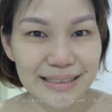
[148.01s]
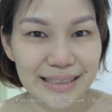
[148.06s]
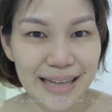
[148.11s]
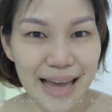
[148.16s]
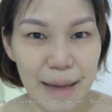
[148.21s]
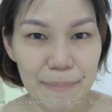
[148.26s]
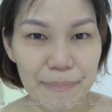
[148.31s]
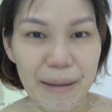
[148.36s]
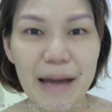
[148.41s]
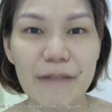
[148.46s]

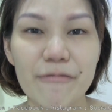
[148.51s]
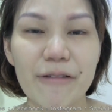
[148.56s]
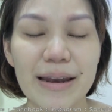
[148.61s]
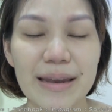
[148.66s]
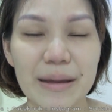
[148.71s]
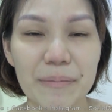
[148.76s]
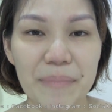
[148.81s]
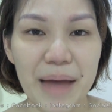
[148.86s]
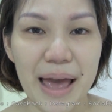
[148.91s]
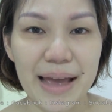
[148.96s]
แค่แปลงฟัน
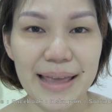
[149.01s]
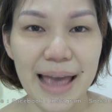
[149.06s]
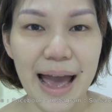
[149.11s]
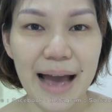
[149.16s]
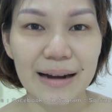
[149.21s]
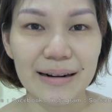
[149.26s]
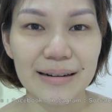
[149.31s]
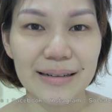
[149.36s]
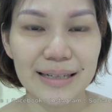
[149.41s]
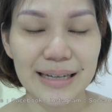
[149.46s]
ยังแปลงยา
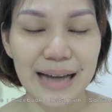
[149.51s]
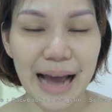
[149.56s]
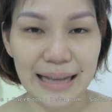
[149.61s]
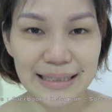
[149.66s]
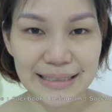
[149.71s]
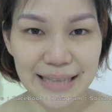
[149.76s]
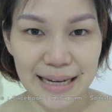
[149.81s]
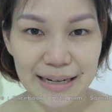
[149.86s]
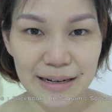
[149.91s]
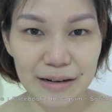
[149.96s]
กเลย การ
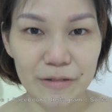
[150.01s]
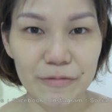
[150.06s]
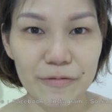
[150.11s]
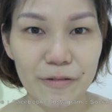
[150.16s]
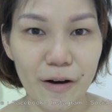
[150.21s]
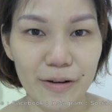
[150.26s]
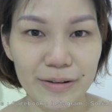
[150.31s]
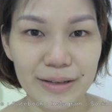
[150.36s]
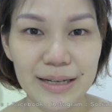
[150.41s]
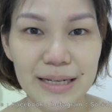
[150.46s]
ใช้เดนทัฟฟ
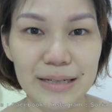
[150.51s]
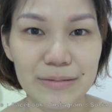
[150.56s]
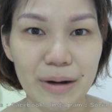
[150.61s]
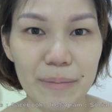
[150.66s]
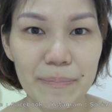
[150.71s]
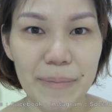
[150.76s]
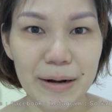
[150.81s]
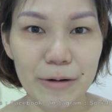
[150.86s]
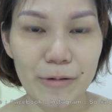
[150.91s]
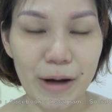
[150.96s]
ลอสนี่ถือ
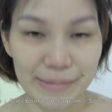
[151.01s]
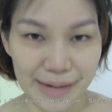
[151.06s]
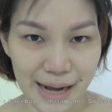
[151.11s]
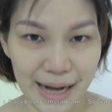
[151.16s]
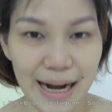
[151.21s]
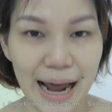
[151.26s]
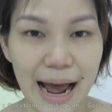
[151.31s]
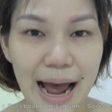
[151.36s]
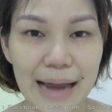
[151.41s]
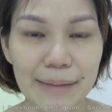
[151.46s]
ว่าเป็นความท้า
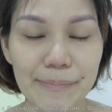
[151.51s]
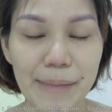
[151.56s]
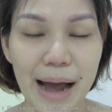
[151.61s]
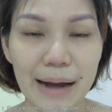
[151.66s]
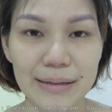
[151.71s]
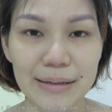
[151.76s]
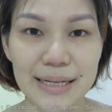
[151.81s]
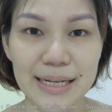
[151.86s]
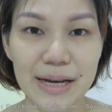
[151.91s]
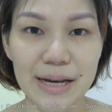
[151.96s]
ทายมา
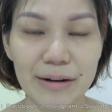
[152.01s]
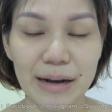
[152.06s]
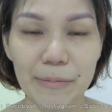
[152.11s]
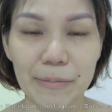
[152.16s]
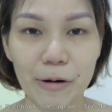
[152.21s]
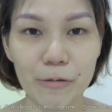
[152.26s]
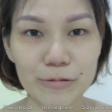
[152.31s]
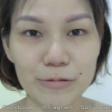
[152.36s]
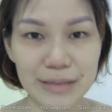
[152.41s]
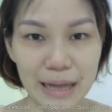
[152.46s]
กทีเดียวนะ
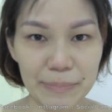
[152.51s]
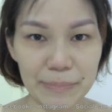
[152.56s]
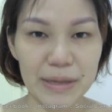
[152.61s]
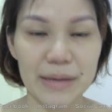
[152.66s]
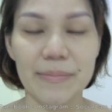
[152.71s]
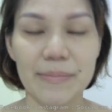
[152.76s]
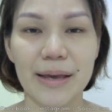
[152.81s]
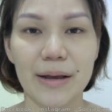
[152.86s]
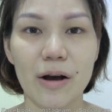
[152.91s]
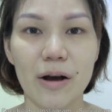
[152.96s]
เพราะคุณสามี
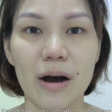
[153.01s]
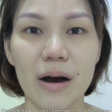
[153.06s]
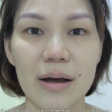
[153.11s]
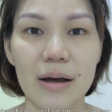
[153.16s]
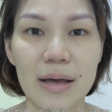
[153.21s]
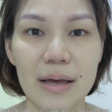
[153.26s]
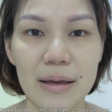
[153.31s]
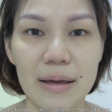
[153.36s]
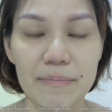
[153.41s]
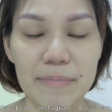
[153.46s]
เองก็
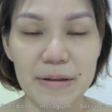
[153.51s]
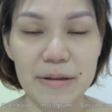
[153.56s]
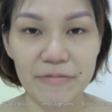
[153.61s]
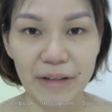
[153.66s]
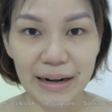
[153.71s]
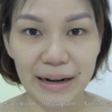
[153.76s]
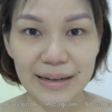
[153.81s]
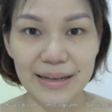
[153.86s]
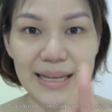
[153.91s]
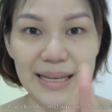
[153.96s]
มี
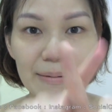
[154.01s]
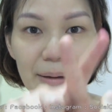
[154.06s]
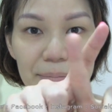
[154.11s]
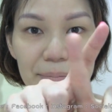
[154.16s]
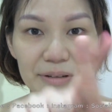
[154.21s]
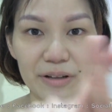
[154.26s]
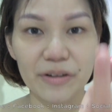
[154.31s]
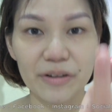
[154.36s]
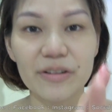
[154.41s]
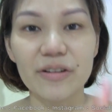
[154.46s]
ฟันที่แบ
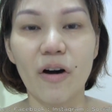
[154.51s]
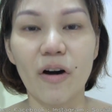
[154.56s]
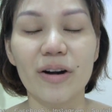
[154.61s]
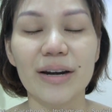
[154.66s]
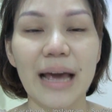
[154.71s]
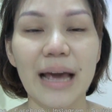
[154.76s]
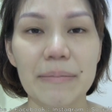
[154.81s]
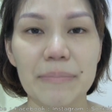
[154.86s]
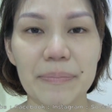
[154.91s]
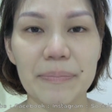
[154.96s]
บซ้อ
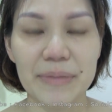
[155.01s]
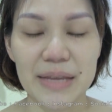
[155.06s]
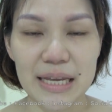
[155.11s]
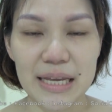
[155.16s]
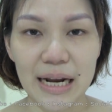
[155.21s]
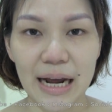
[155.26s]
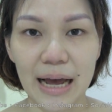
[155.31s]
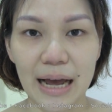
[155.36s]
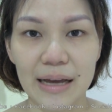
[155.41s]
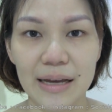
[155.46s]
นๆกันแบบนี้
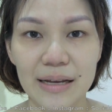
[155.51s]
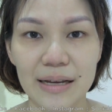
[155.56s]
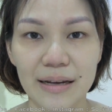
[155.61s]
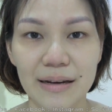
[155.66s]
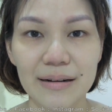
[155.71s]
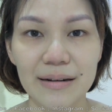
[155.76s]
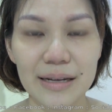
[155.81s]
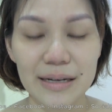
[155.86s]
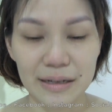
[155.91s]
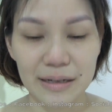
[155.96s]
นะคะ
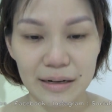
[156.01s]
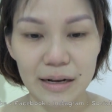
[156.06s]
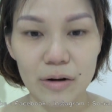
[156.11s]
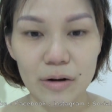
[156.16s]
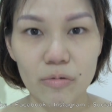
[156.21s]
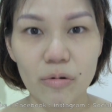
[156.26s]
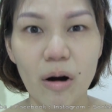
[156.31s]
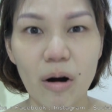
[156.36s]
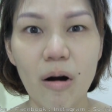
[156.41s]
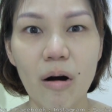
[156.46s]
ก็เลยถึงได้
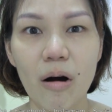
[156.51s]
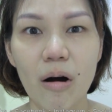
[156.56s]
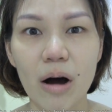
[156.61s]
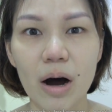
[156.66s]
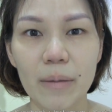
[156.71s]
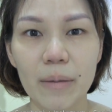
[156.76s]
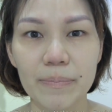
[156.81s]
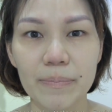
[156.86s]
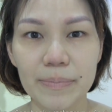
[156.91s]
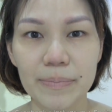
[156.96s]
รู้ว่า อ๋อ
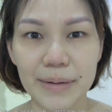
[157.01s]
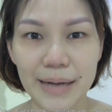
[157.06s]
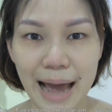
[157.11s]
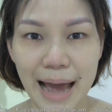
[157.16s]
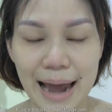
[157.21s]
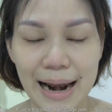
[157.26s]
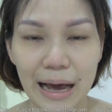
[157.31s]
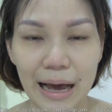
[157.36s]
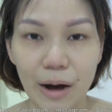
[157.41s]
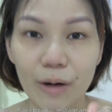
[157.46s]
ไม่
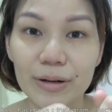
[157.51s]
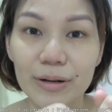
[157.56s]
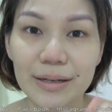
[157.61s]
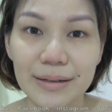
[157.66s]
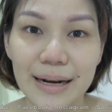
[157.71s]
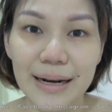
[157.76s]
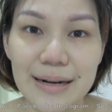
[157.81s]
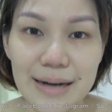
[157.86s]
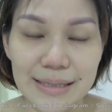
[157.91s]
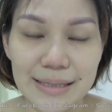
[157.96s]
น่าละเขาถึ
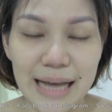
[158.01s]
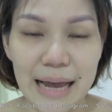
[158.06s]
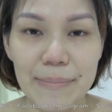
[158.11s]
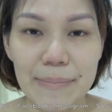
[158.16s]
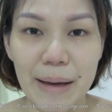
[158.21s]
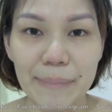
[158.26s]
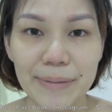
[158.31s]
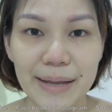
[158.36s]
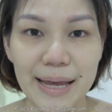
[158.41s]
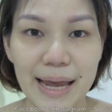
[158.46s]
งได้เลือกใช้
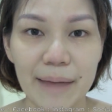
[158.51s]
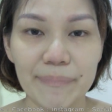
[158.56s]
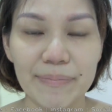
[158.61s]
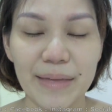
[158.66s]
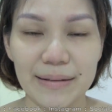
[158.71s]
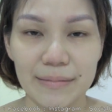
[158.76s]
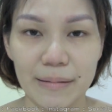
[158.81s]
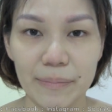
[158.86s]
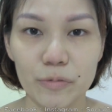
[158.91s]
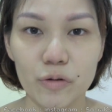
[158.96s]
แบบเทป
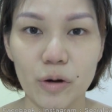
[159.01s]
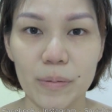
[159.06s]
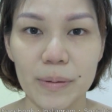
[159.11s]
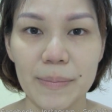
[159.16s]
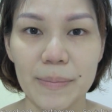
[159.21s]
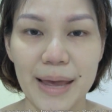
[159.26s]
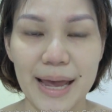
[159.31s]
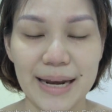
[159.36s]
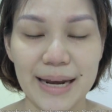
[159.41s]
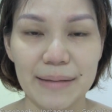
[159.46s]
แต่สำหรับตัวพิ
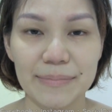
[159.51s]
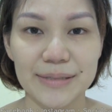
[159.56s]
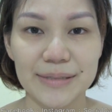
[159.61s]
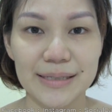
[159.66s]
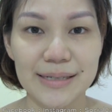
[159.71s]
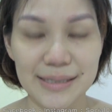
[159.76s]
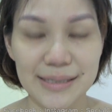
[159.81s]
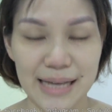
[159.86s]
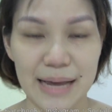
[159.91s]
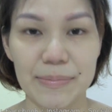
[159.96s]
มเองเนี่ยจะ
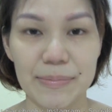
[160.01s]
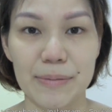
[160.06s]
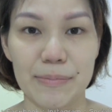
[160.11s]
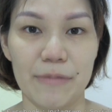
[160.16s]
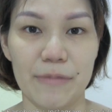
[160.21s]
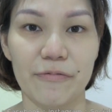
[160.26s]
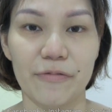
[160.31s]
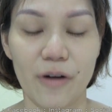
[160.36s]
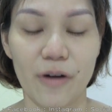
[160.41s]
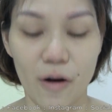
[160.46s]
เลือกใช้เป็น
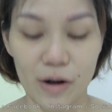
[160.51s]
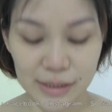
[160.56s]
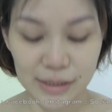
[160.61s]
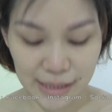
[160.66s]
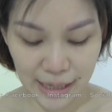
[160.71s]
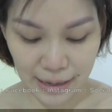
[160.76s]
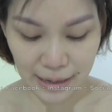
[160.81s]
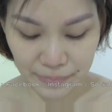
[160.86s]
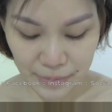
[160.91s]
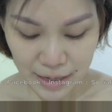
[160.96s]
แบบฟลอส
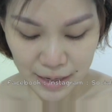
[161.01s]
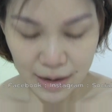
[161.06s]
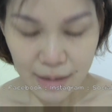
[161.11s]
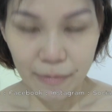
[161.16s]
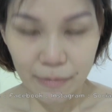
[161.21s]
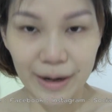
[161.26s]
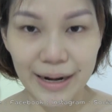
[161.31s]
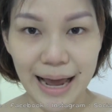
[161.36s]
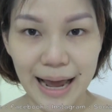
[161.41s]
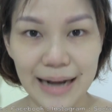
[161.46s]
นะคะ
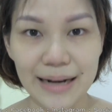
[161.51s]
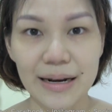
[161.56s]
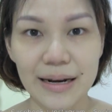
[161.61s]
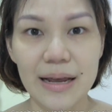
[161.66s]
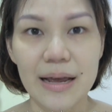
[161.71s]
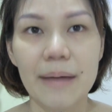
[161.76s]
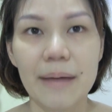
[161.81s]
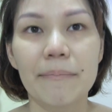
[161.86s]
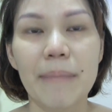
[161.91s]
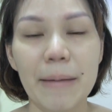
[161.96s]
เพราะนั้น
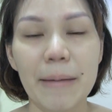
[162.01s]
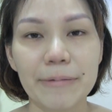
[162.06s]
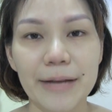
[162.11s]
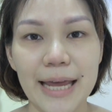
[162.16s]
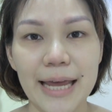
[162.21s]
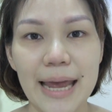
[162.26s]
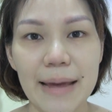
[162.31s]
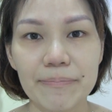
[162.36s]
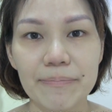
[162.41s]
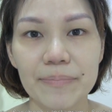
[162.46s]
แบบ
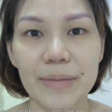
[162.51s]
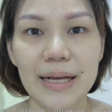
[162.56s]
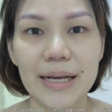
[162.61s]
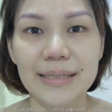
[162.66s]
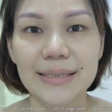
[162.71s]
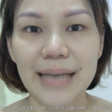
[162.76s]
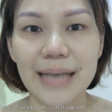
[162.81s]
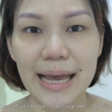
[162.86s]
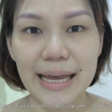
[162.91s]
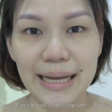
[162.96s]
เทป
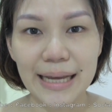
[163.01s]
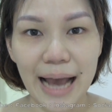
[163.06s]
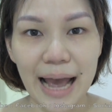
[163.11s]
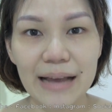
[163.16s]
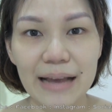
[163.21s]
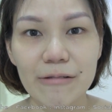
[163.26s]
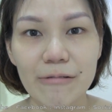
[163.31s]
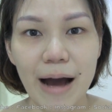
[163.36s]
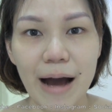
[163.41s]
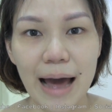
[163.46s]
ใช้ง่า
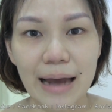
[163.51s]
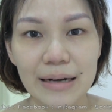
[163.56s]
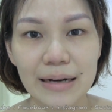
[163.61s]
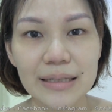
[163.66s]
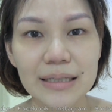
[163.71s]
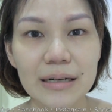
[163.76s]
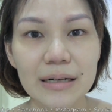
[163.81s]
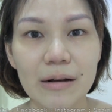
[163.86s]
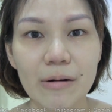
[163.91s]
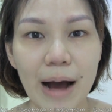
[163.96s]
ยกว่า
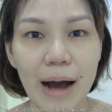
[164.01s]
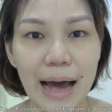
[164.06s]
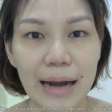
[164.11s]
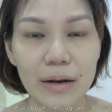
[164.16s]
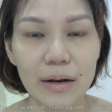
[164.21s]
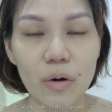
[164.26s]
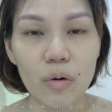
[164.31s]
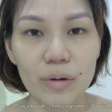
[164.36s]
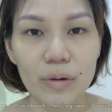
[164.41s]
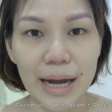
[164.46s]
ลื่นกว่า
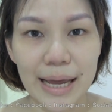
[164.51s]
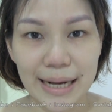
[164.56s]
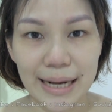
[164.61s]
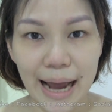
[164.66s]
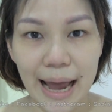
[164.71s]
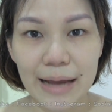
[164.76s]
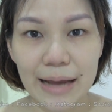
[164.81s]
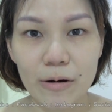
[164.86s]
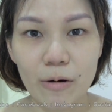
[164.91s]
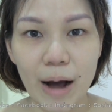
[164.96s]
ลงได้
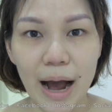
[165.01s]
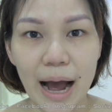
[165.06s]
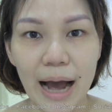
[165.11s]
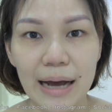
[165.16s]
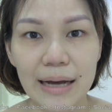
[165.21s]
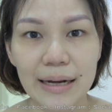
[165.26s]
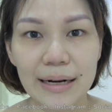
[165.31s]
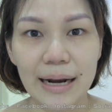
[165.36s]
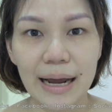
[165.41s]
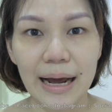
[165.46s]
ง่ายกว่า
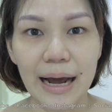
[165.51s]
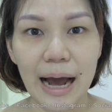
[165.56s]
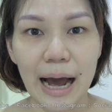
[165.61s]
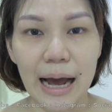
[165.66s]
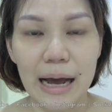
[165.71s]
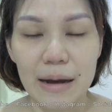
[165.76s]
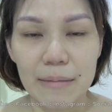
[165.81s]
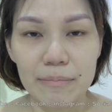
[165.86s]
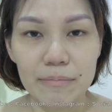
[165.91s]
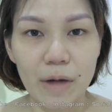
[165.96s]
นะคะ
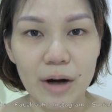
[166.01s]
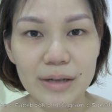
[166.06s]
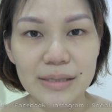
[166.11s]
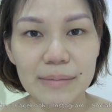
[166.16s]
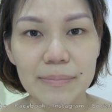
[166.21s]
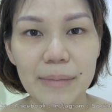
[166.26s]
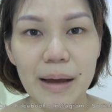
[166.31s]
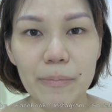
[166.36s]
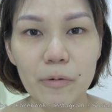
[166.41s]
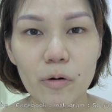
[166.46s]
เหมาะ
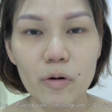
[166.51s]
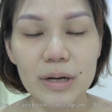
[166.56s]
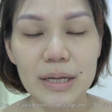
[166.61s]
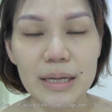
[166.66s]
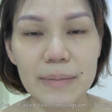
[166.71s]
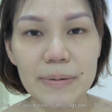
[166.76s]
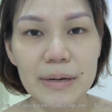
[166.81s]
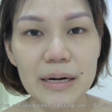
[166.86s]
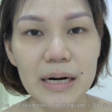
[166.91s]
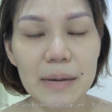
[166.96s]
สำหรับคน
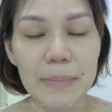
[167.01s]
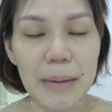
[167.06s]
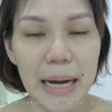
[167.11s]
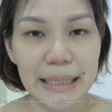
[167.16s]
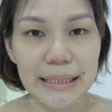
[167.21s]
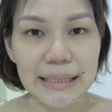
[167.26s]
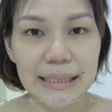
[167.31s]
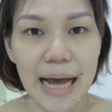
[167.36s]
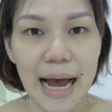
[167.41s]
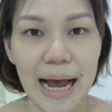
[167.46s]
ที่เพิ่งเริ่ม
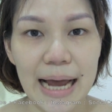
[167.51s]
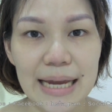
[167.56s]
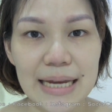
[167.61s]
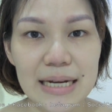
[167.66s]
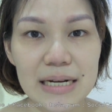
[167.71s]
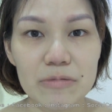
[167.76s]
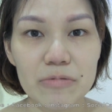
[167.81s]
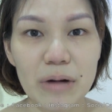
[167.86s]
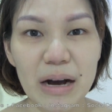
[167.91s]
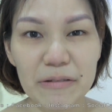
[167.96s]
หัดใช้
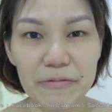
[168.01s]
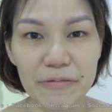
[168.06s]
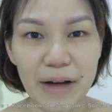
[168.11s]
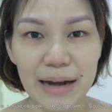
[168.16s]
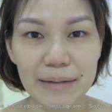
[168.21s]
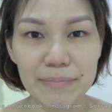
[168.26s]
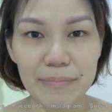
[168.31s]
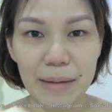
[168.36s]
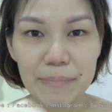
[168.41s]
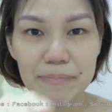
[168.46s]
หรือว่า
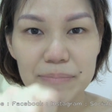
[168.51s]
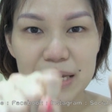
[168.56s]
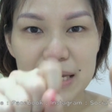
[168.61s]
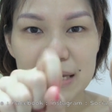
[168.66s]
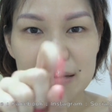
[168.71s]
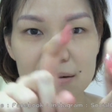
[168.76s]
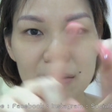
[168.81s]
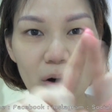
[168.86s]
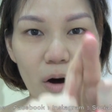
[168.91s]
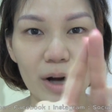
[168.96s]
ฟันแบบมี
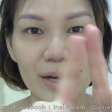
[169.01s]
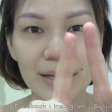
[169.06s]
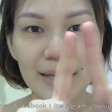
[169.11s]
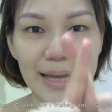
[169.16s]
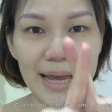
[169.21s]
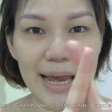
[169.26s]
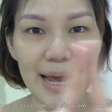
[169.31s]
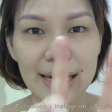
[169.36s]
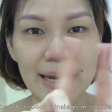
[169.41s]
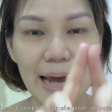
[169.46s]
ซ้อน
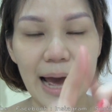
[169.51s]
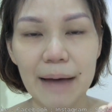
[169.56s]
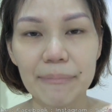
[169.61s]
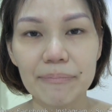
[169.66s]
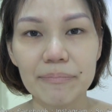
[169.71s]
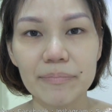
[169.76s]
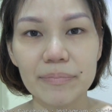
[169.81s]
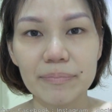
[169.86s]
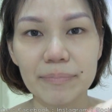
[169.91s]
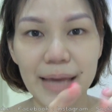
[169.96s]
เกทับ
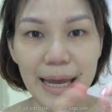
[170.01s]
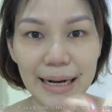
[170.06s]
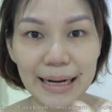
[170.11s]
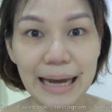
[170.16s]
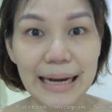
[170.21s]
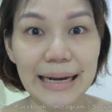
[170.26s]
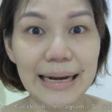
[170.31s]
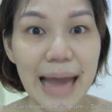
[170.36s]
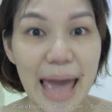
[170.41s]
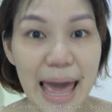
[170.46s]
เบียด
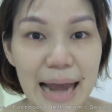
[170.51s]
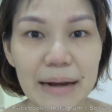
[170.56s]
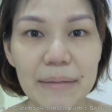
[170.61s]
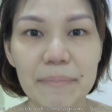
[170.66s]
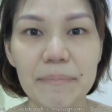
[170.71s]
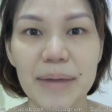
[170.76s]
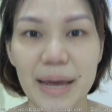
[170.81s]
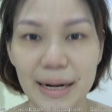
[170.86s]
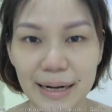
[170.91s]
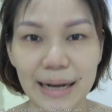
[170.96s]
กันแน่น
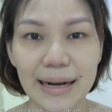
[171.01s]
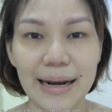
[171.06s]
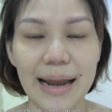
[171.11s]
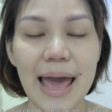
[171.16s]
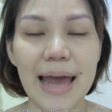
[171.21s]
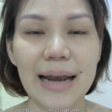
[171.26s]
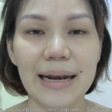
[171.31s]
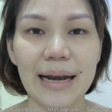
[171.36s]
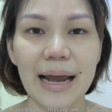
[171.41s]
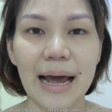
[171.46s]
เบียดกัน
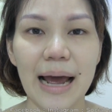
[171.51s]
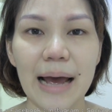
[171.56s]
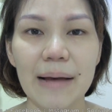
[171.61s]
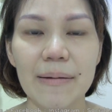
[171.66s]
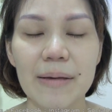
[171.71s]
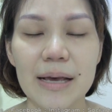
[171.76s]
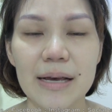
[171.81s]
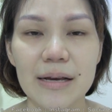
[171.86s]
แน่นนะคะ